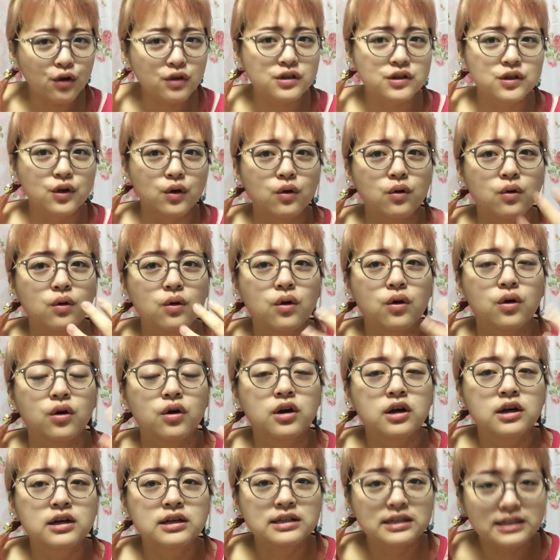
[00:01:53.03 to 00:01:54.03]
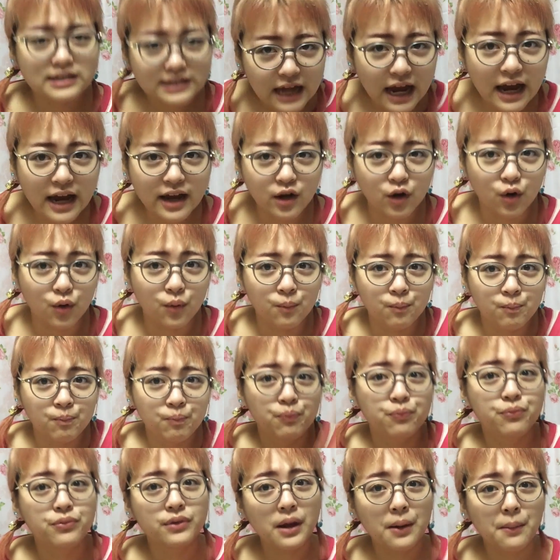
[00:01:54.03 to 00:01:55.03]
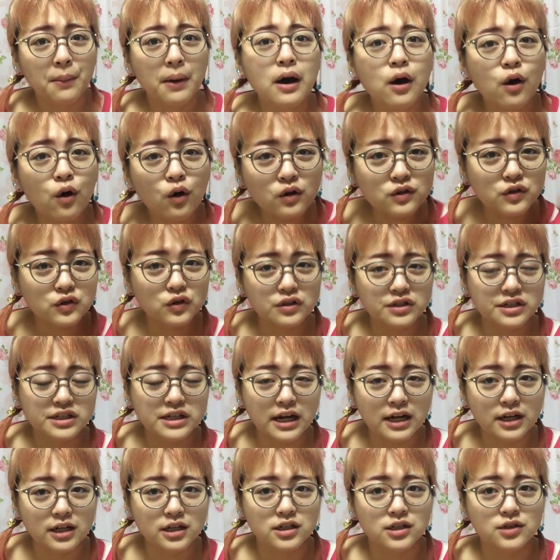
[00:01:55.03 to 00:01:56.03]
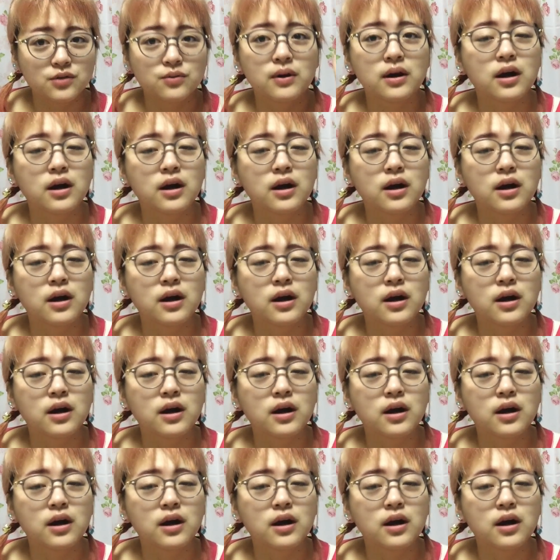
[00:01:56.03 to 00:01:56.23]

送をしたいの生放送したいんです。